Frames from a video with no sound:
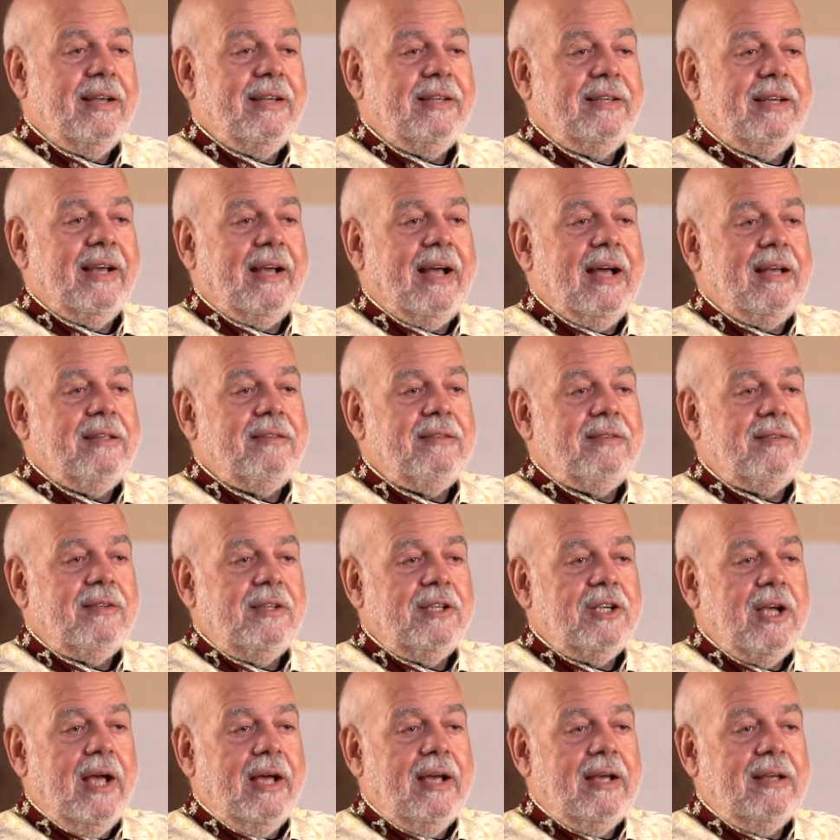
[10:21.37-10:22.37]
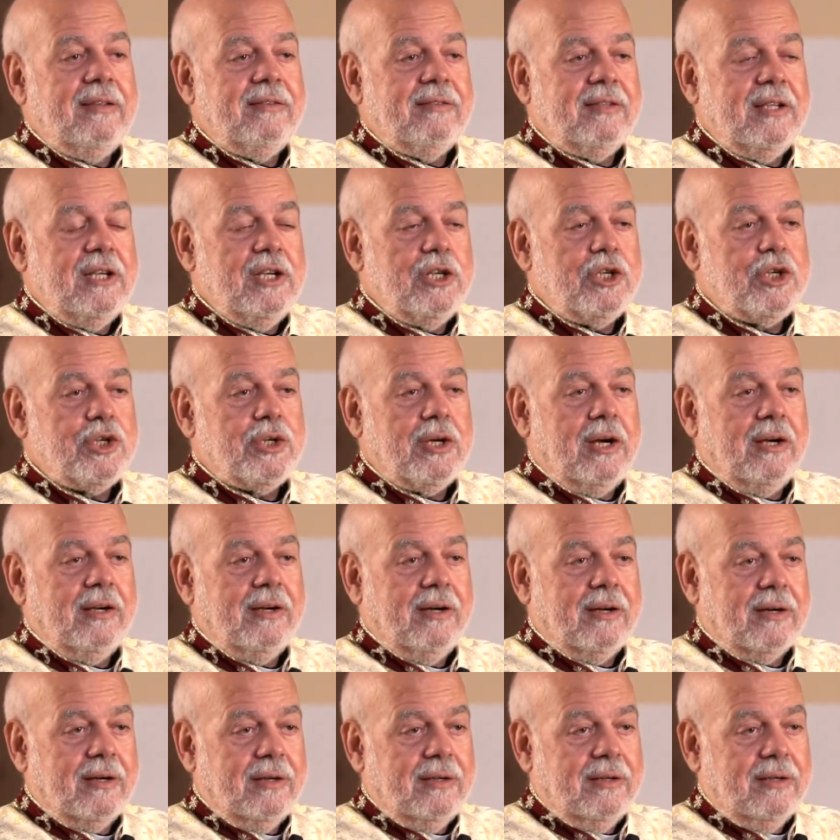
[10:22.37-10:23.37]
يغذي هذه
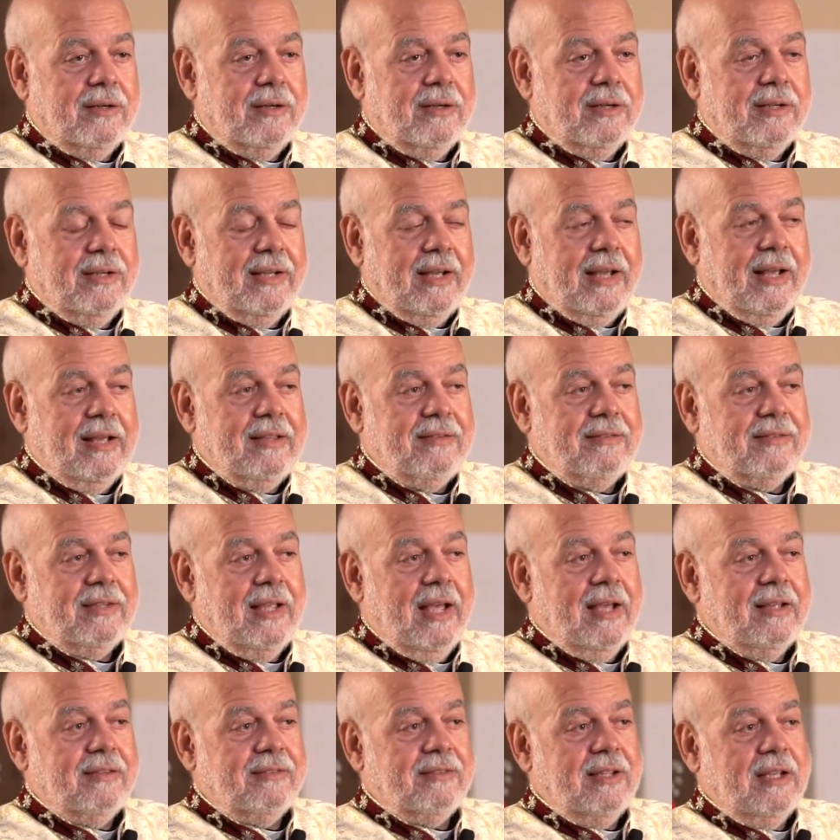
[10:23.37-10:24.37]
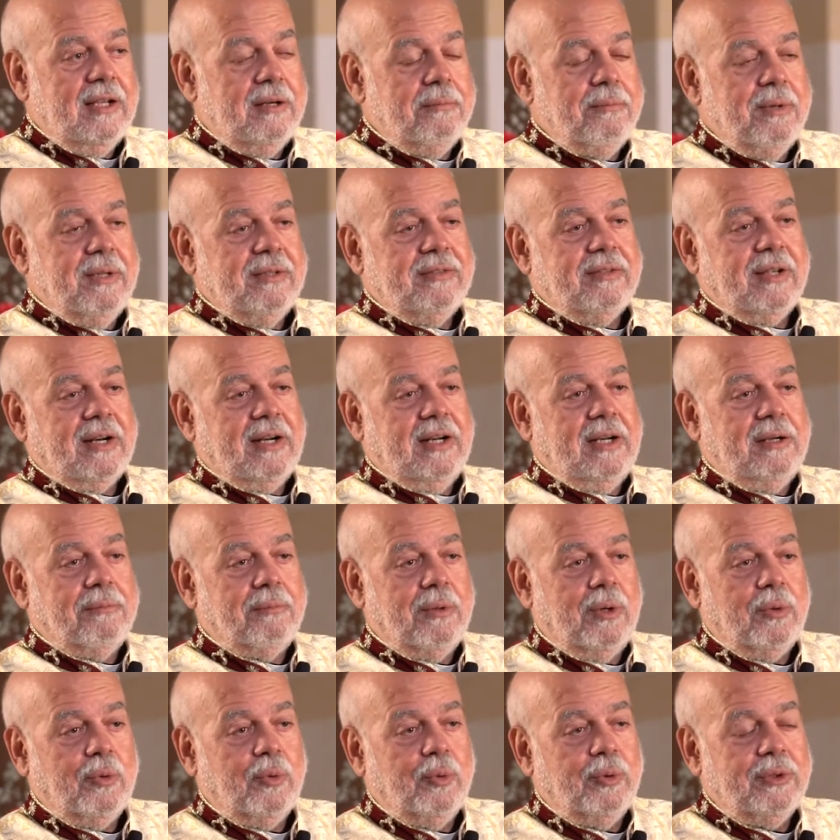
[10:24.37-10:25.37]
الشجرة يغذي هذه البذرة اللي
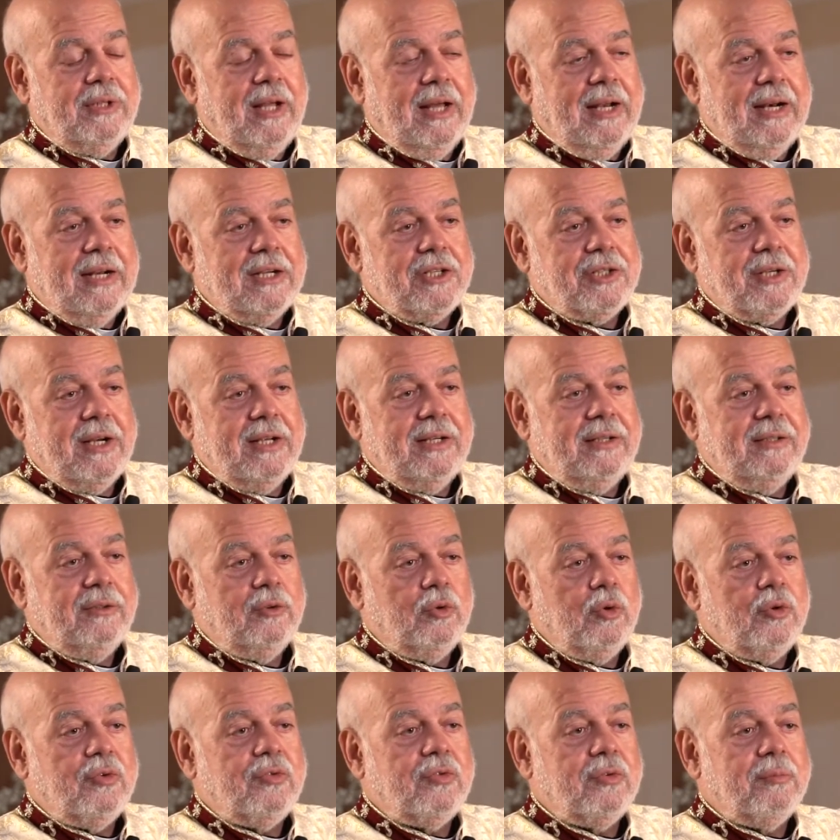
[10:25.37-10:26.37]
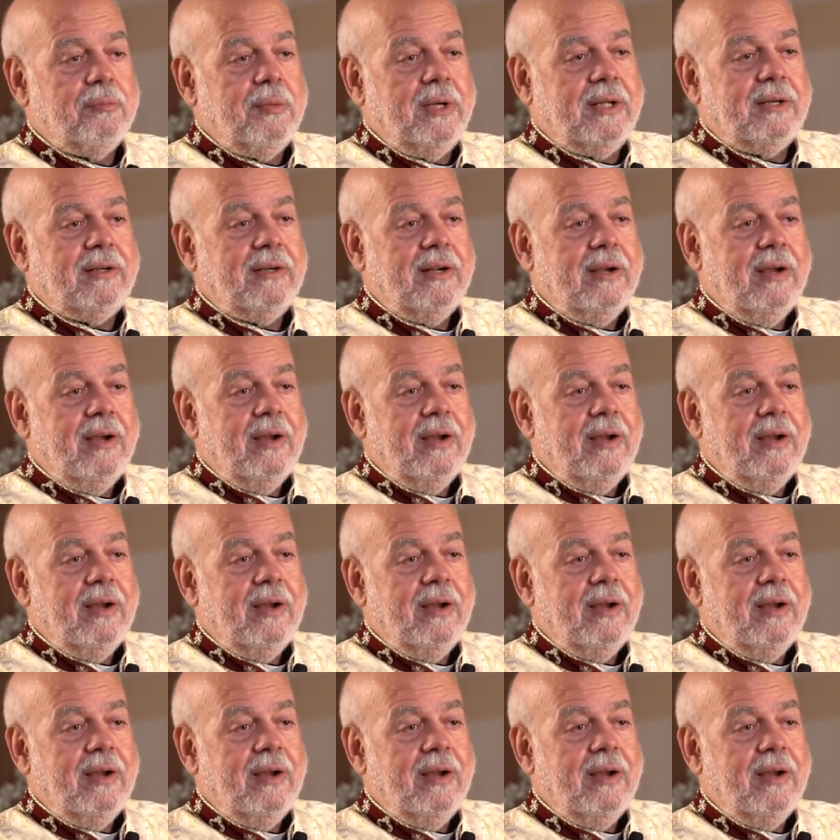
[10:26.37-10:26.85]
موجودة علشان تثمر